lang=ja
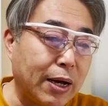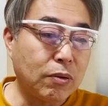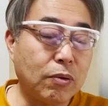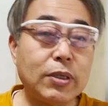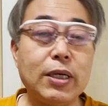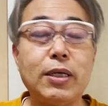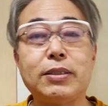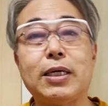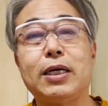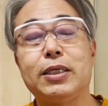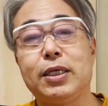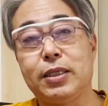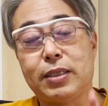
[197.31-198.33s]
これでさら
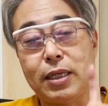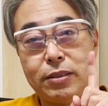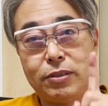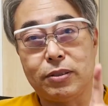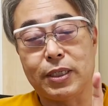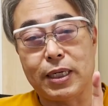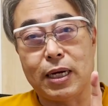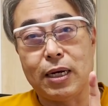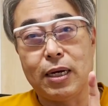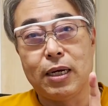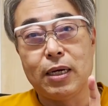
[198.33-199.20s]
に1点追加。